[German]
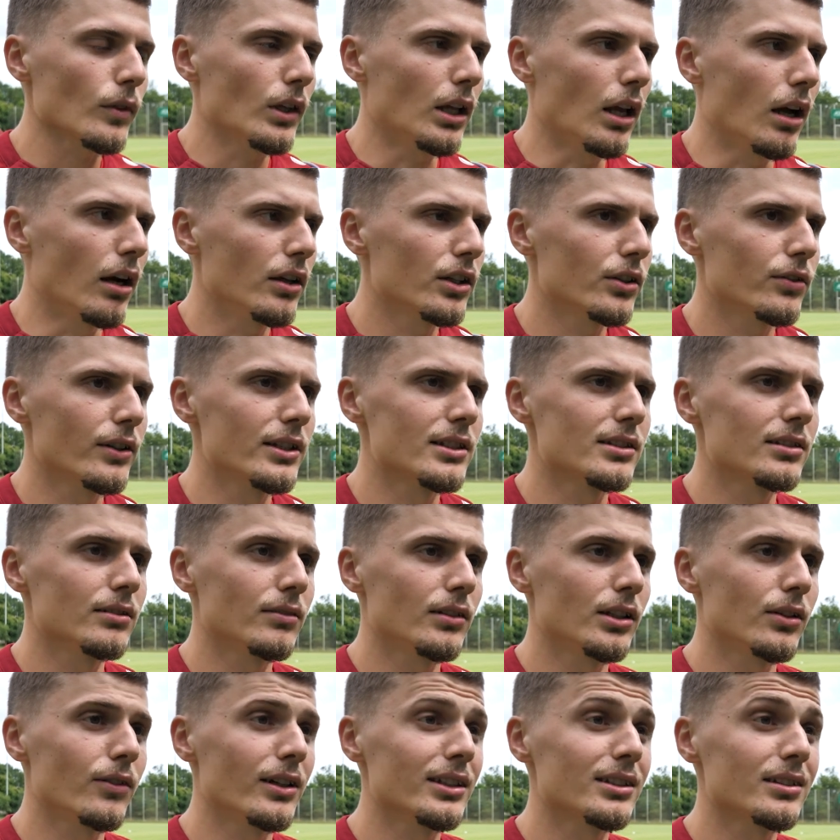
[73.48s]
Ja, ich weiß,
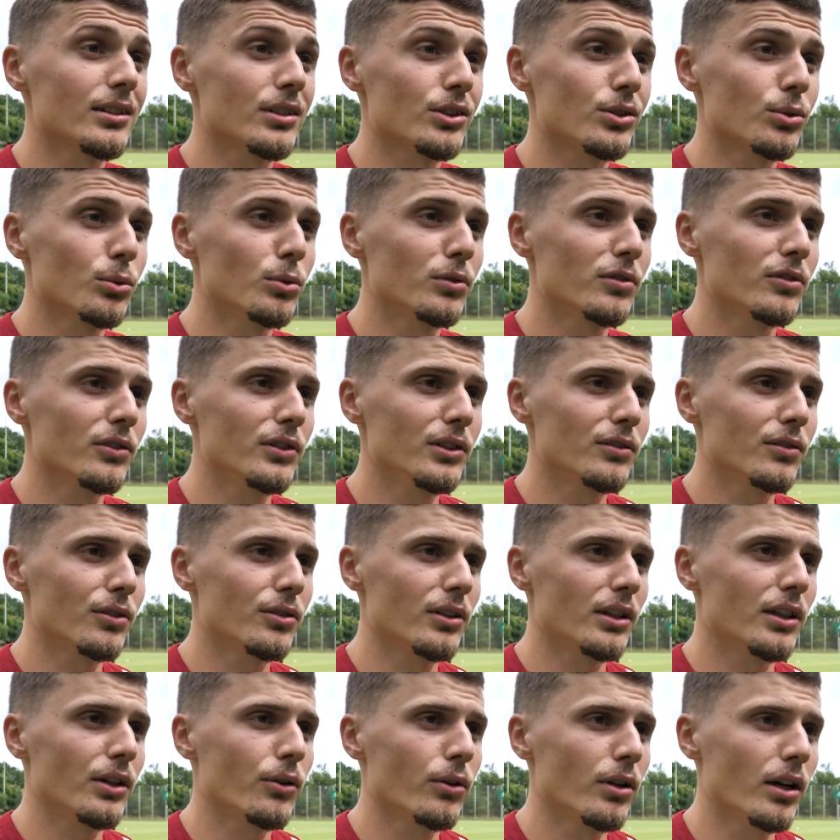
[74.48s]
ich weiß nicht so viel
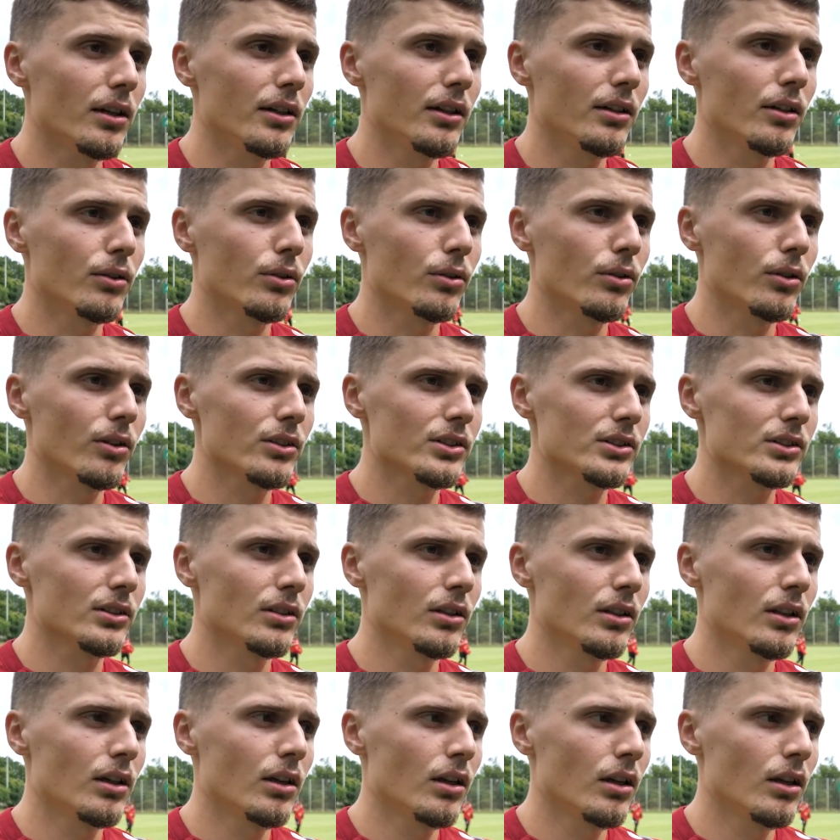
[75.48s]
von der Regionalliga Nordost.